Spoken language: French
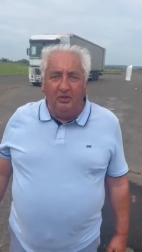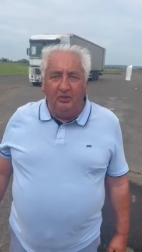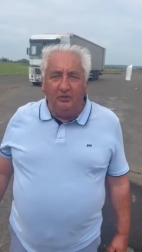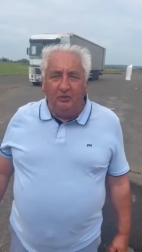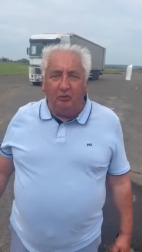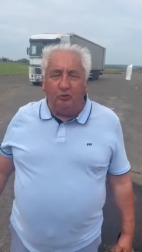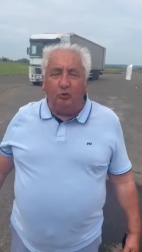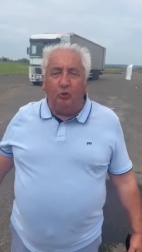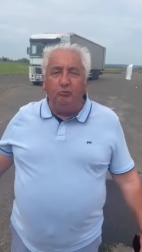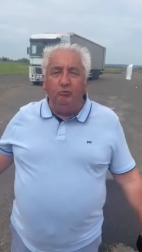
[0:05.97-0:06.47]

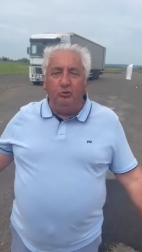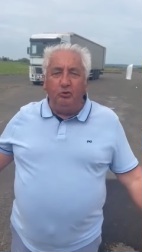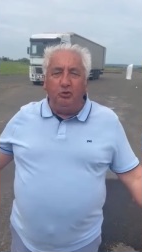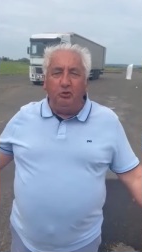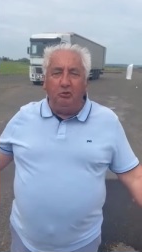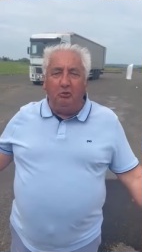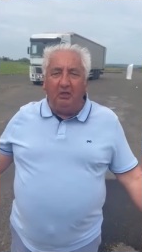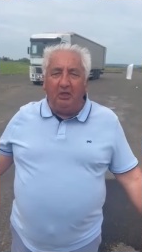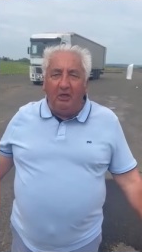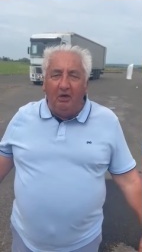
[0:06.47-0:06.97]
Notre
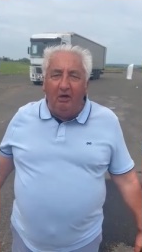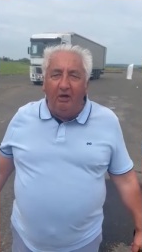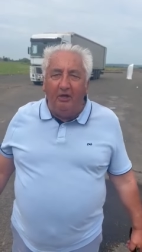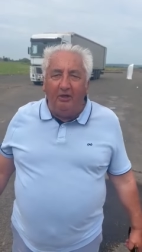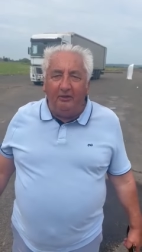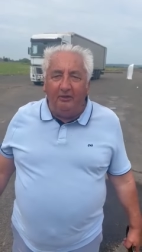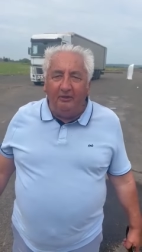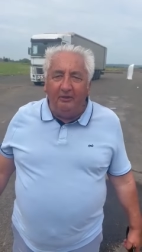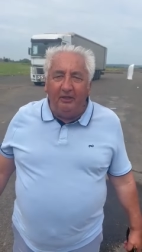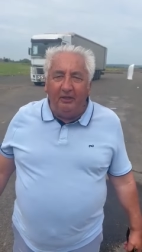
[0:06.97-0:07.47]
mission est
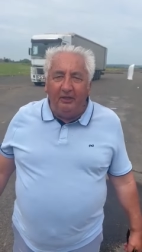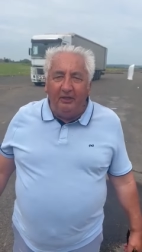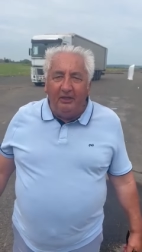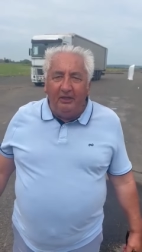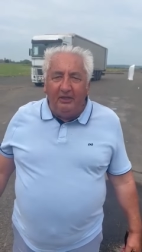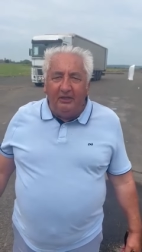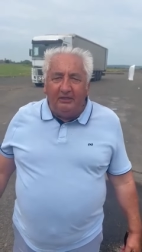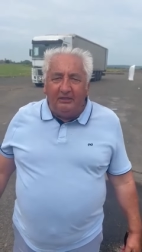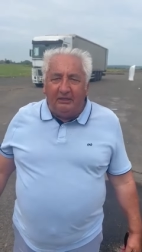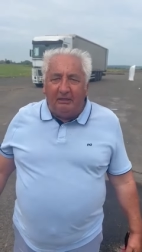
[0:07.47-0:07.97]
grande.
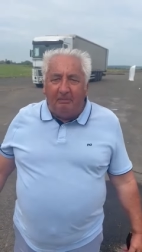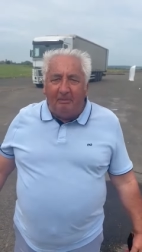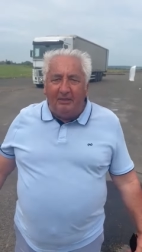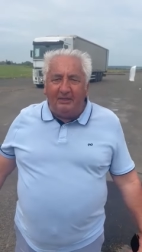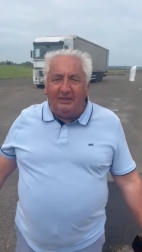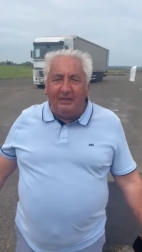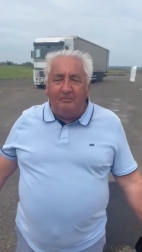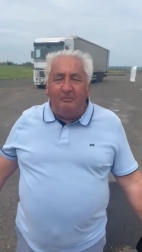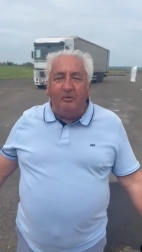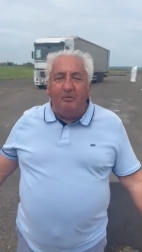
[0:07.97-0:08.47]
C'est pas
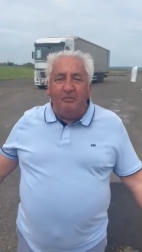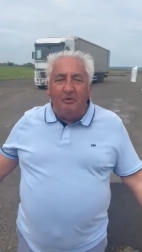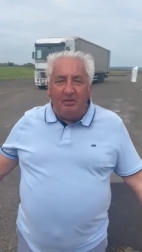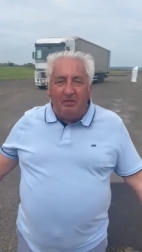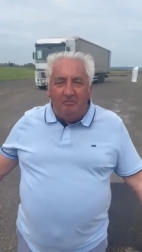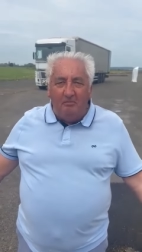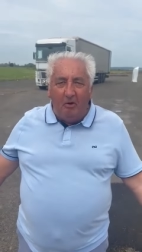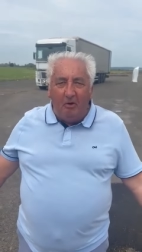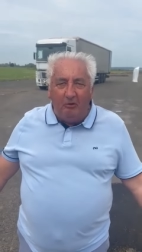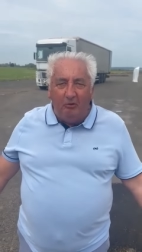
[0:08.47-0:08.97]
simplement les
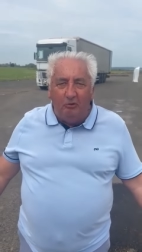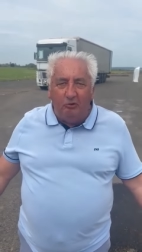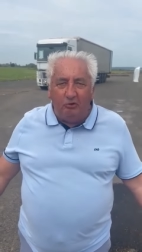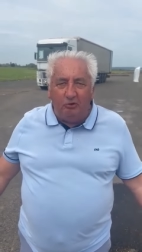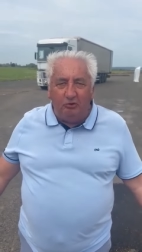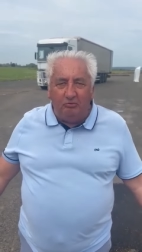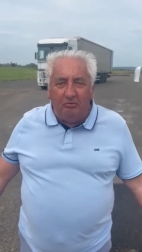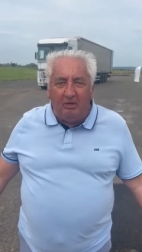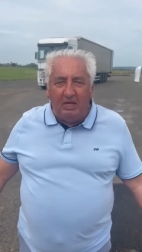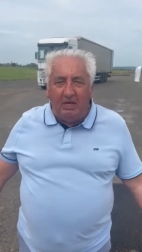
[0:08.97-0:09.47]

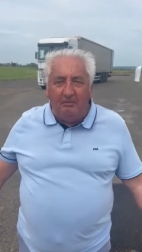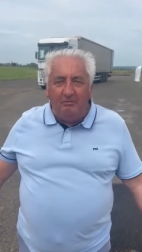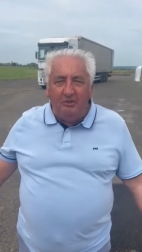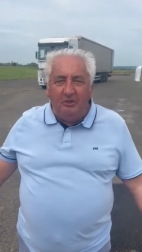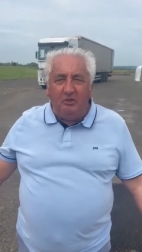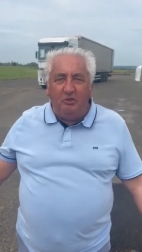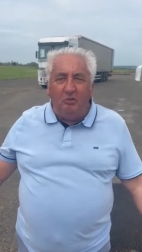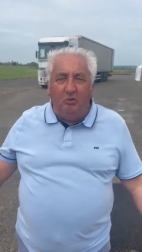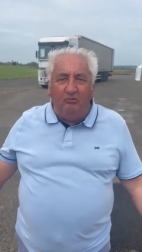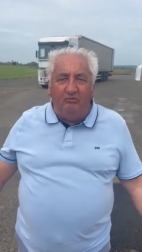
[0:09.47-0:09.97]
Montnouches, mais la
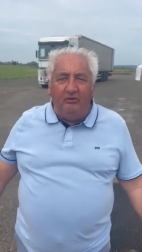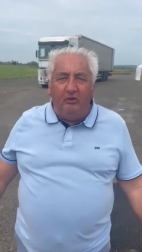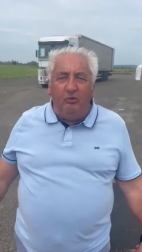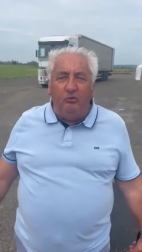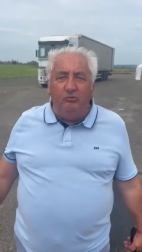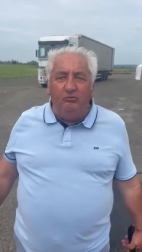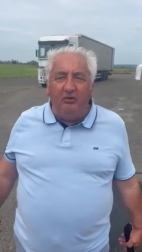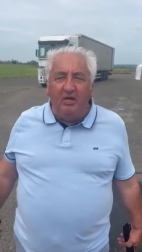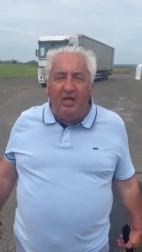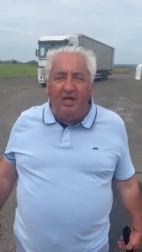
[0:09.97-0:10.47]
mission Vie
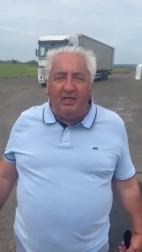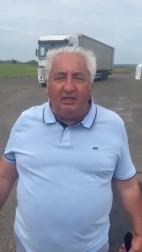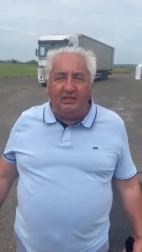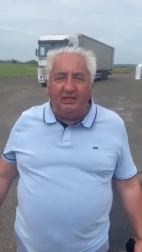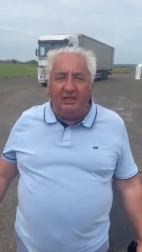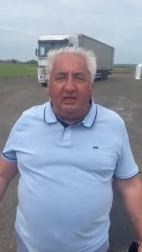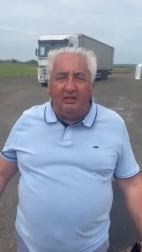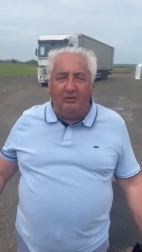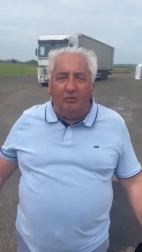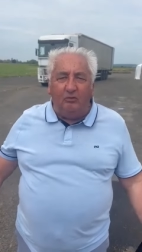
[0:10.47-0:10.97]
Lumière,
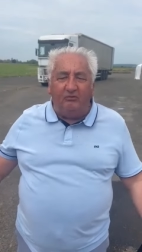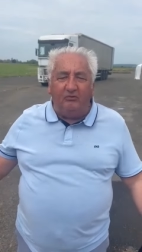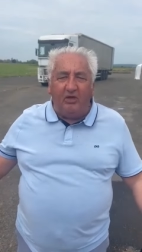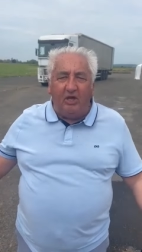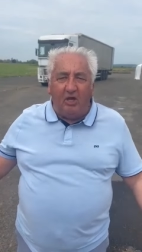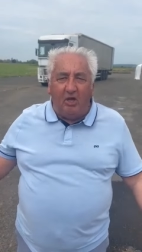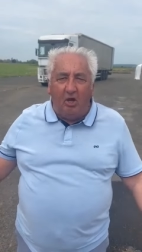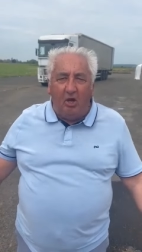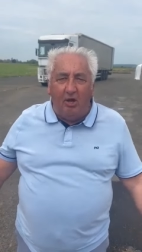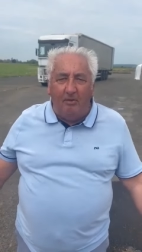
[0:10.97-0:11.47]
c'est nos
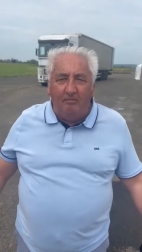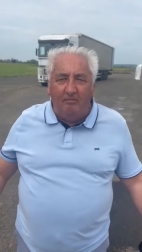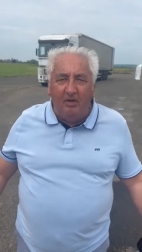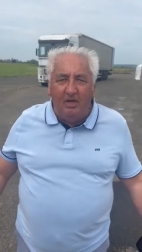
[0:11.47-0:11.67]
frères hommes,